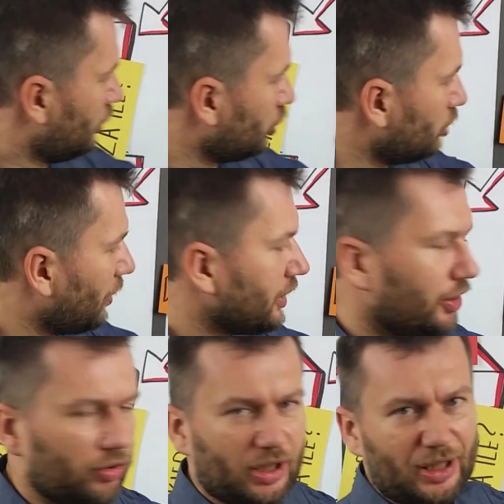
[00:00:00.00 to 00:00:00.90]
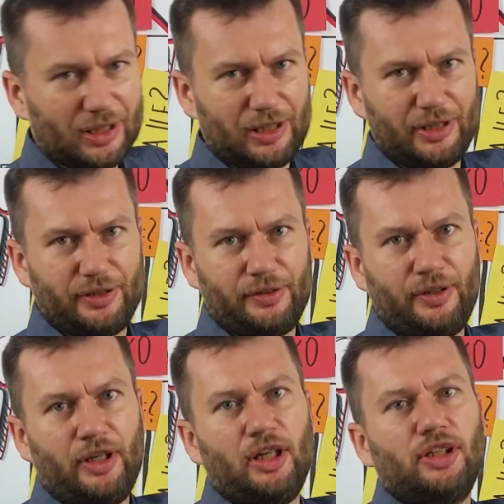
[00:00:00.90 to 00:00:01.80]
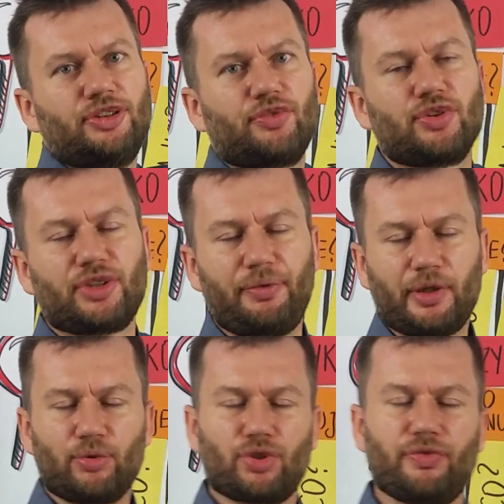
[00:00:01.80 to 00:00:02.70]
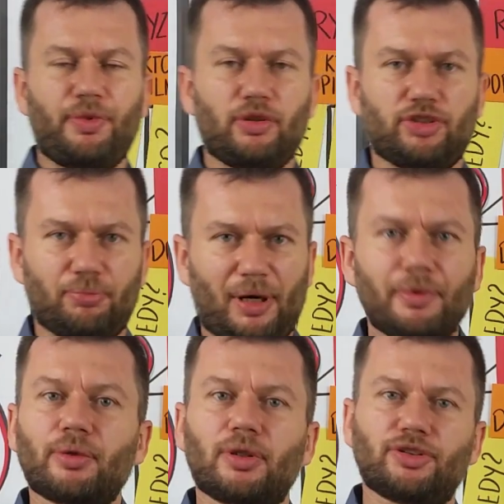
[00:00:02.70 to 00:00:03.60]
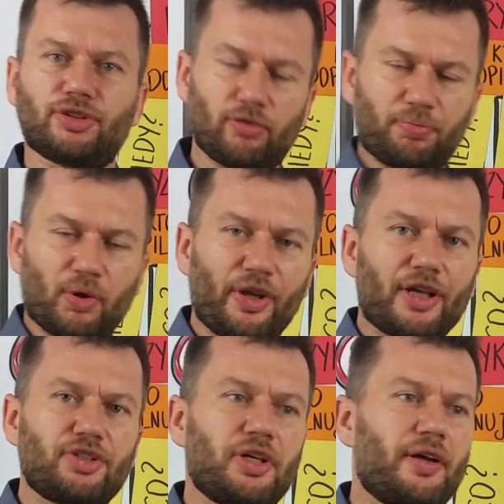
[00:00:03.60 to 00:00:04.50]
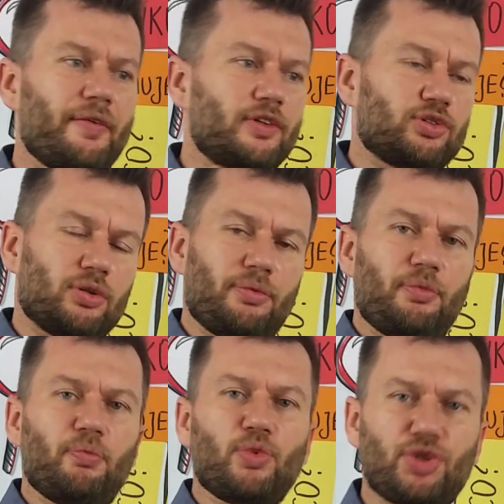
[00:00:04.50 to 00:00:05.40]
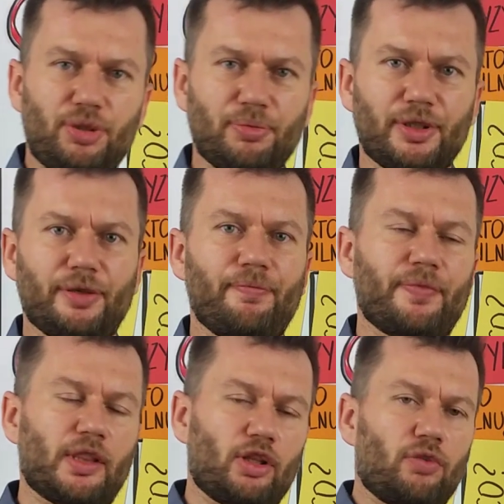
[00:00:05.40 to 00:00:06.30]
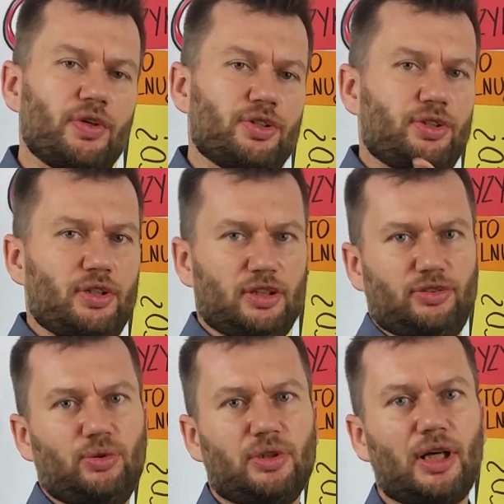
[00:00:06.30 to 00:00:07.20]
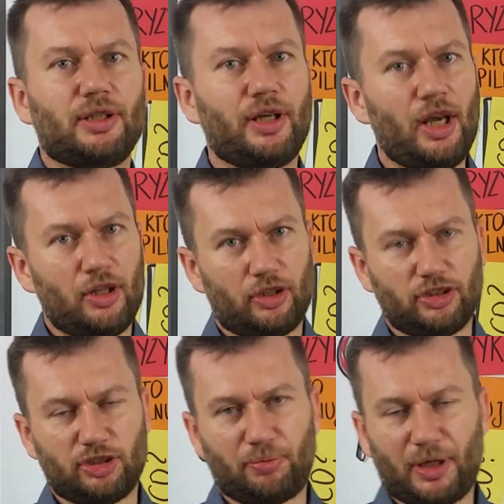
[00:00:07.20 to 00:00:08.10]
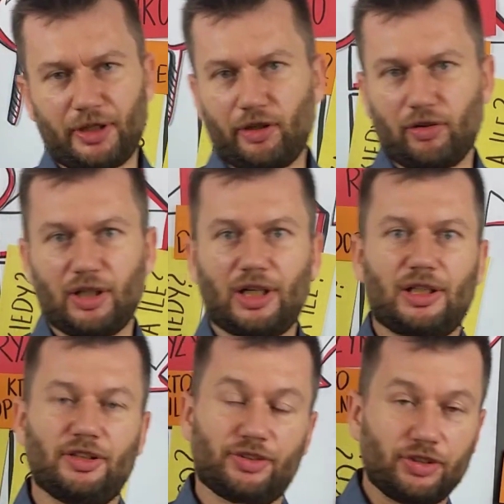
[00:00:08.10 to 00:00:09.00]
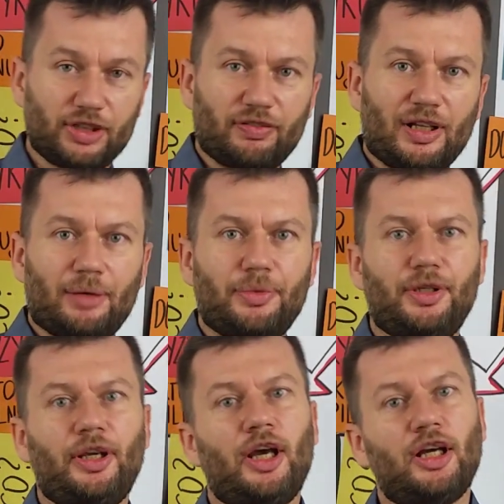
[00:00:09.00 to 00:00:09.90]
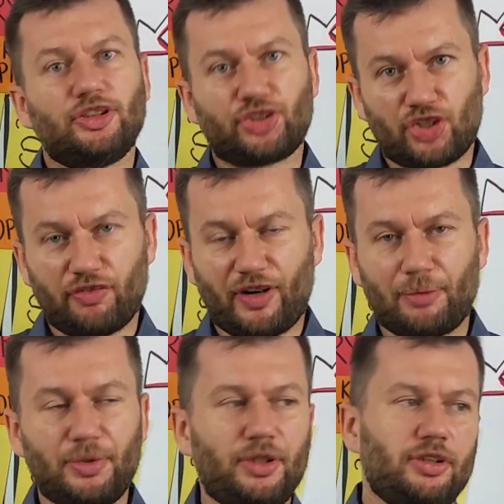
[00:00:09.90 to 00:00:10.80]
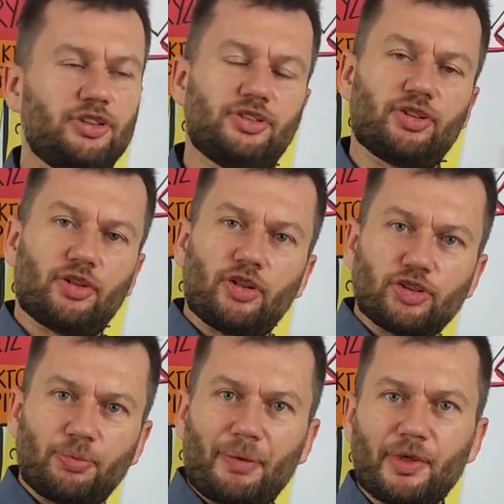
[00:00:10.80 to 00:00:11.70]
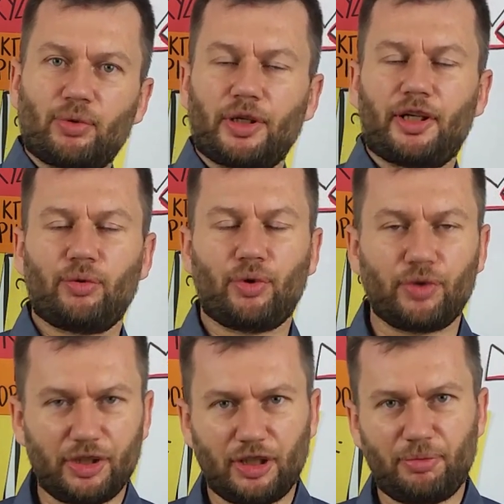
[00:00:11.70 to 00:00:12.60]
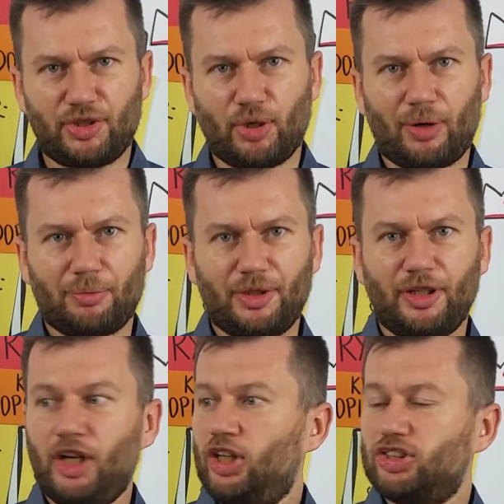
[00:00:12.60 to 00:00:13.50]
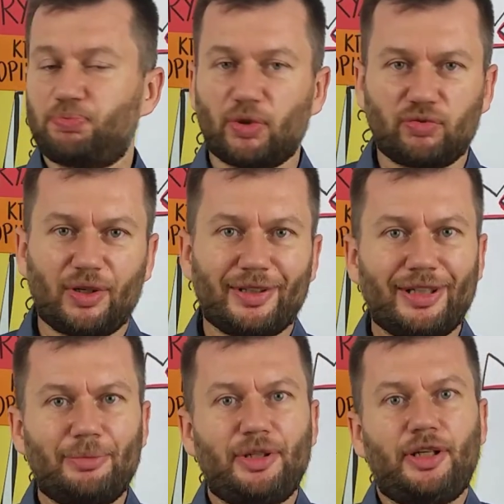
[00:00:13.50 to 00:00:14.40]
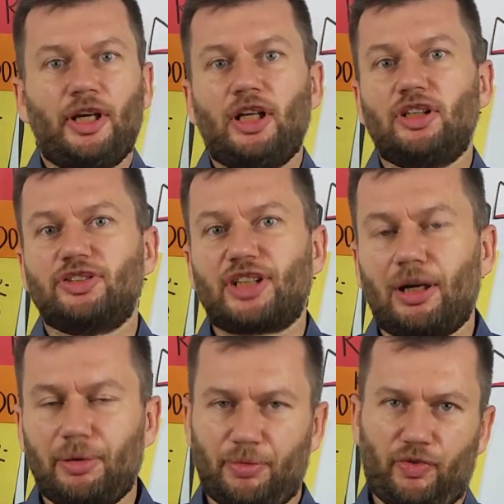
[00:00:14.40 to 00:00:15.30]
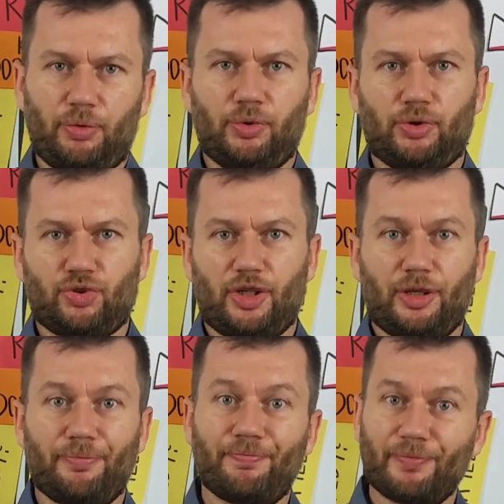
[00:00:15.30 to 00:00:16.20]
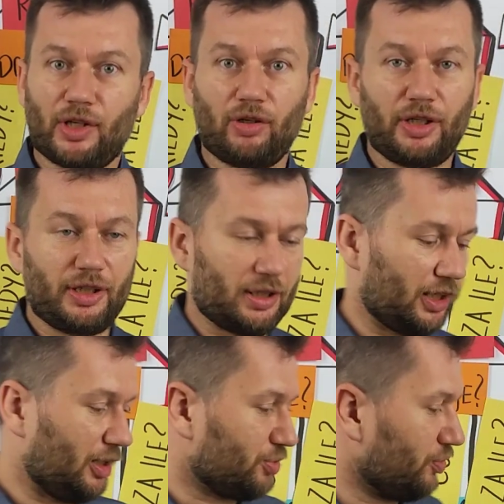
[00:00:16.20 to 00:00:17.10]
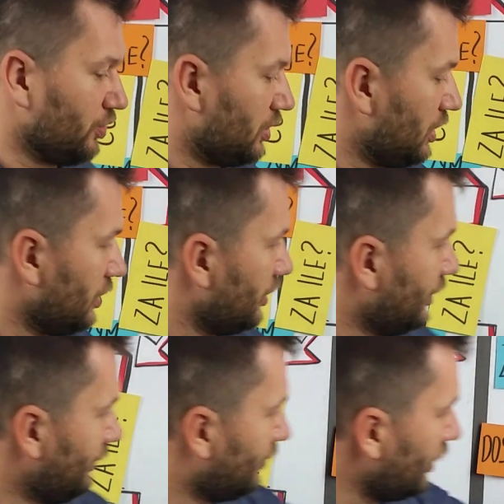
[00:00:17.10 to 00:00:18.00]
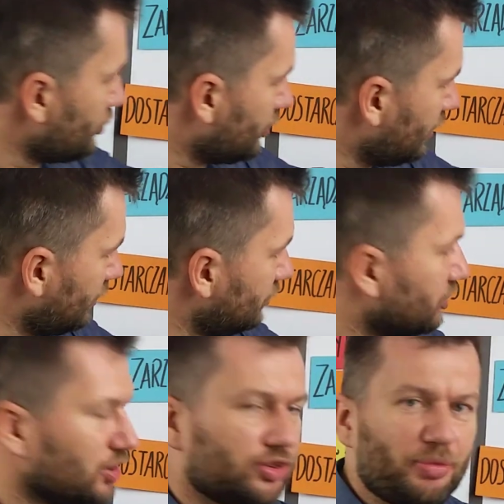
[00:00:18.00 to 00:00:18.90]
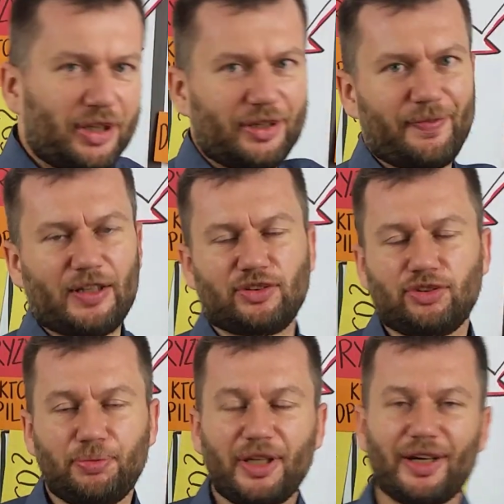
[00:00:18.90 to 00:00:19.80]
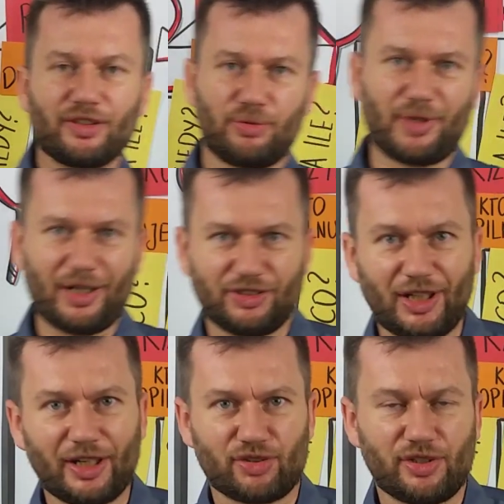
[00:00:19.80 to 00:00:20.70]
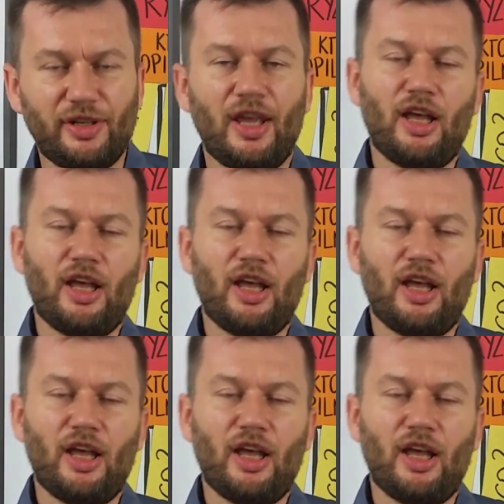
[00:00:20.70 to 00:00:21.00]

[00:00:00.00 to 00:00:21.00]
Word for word: to dbanie o relacje ze wszystkimi kluczowymi osobami, które są w projekcie, z którymi musimy dowieść rezultat. To jest dbanie o relacje z dostawcami, z szefami, z osobami, które kierują innymi działami, z podwładnymi, z całym Twoim otoczeniem. Kolejna cecha przywódca. I wreszcie wyrozumienie. Wyrozumienie na czym zależy